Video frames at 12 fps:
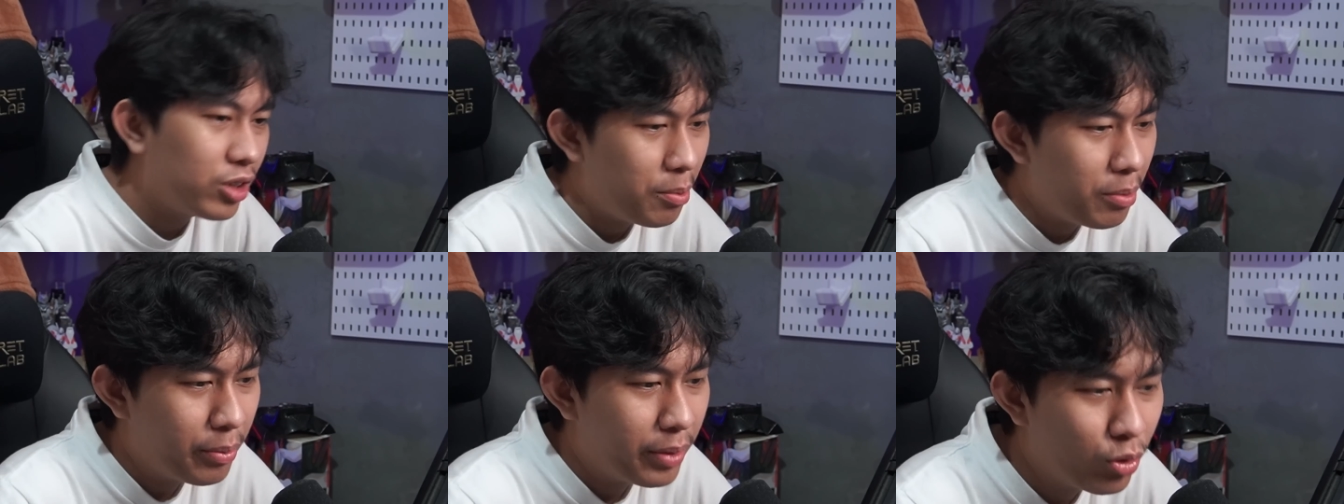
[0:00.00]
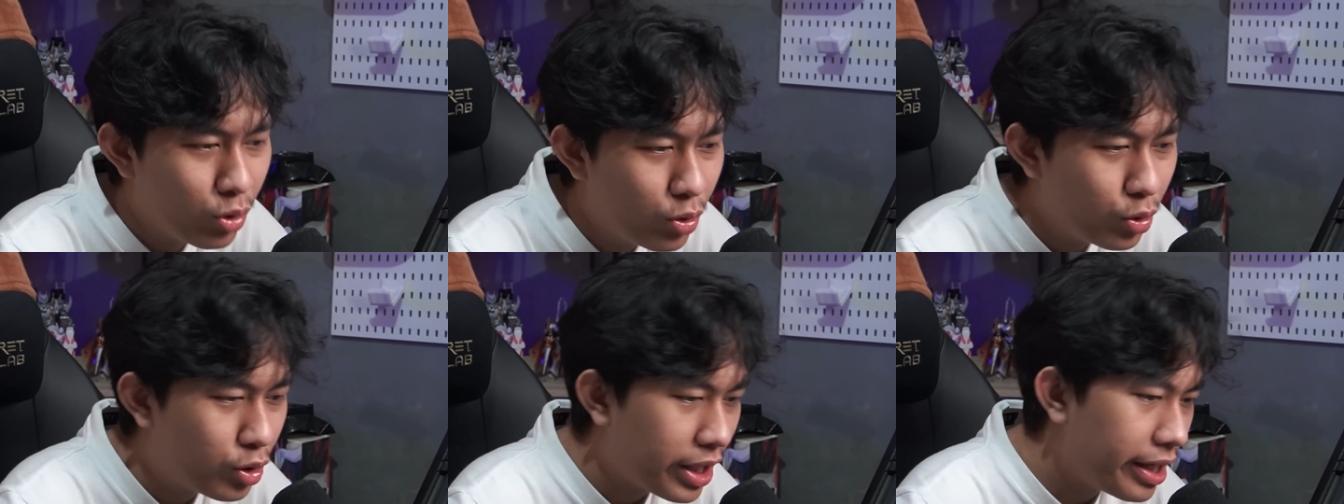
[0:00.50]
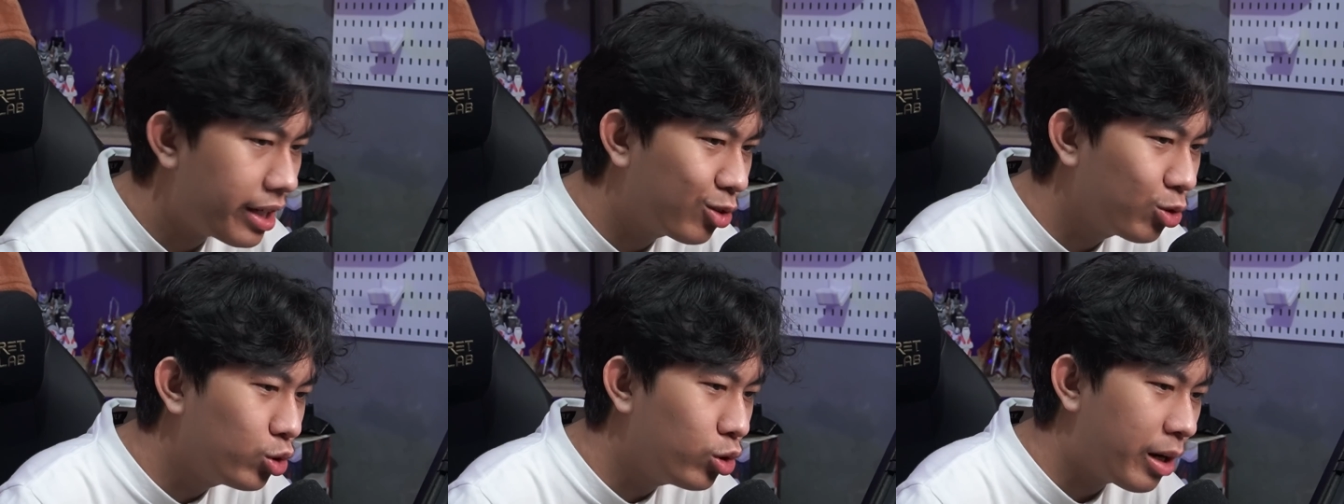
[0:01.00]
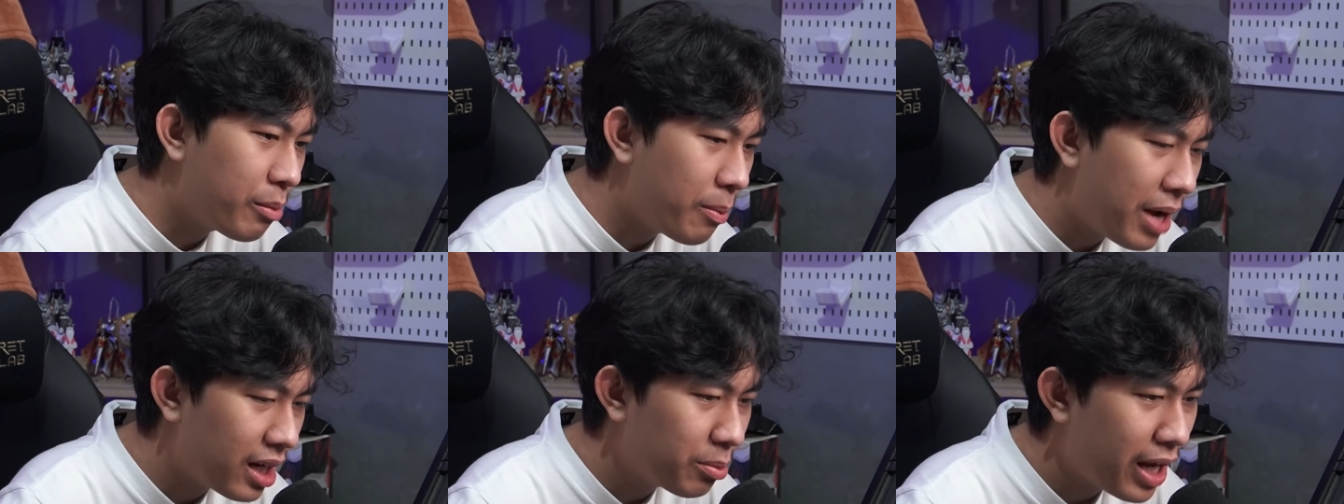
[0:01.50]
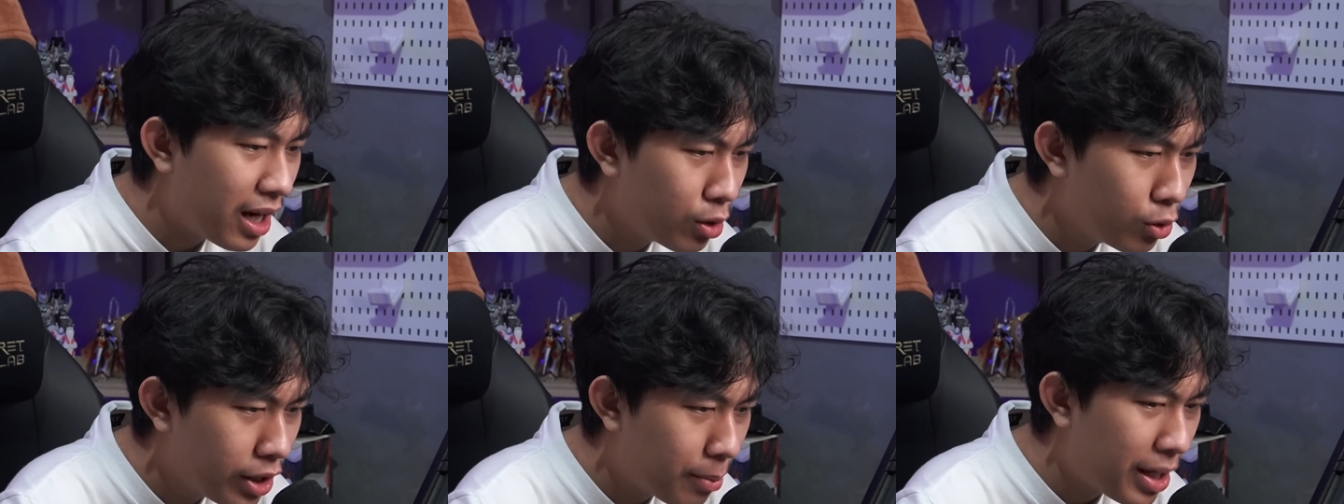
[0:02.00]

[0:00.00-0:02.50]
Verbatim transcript: sampai menuduh CR7 yang memaling Piala Dunia